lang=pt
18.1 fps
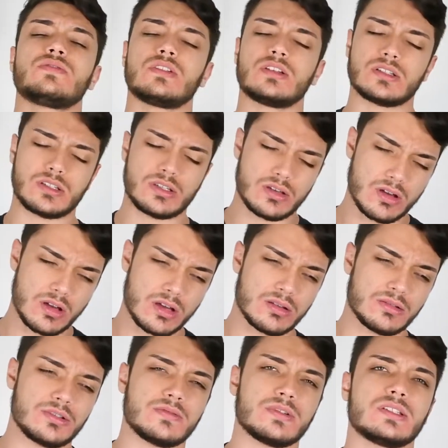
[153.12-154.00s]
falou assim:
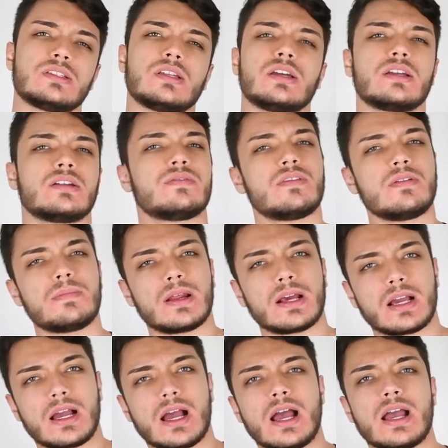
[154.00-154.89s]
ó, oh, vem
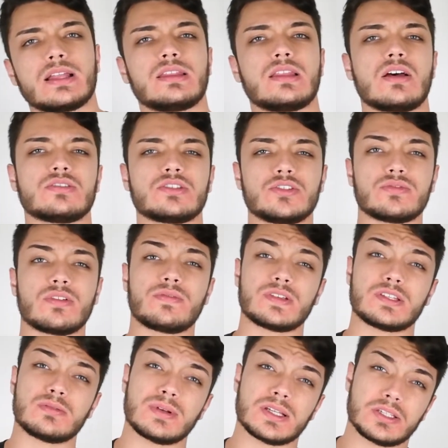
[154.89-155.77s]
para cá e tal, a gente vai
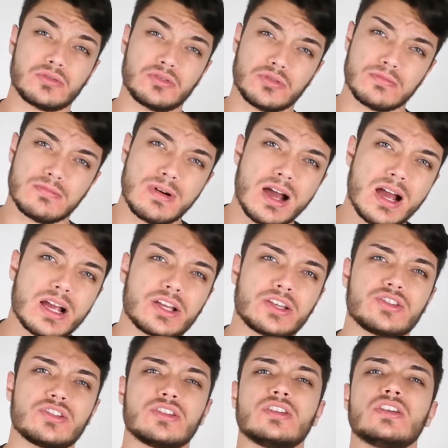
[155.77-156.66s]
fazer uma ação de
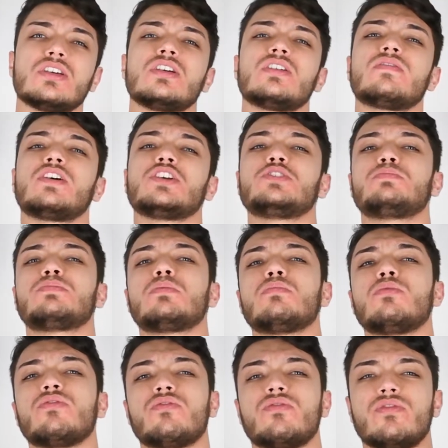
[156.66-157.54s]
marketing, vai te
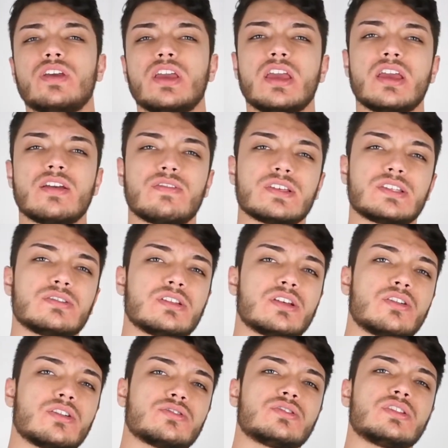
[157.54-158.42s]
promover, vai ser um
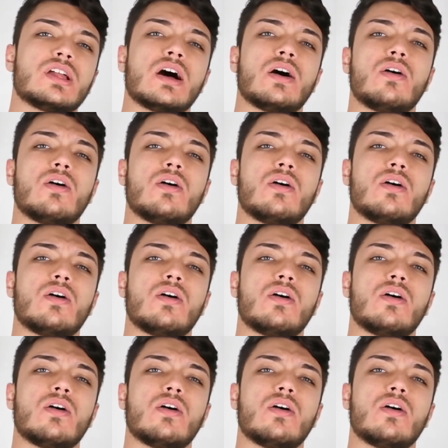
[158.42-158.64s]
negócio da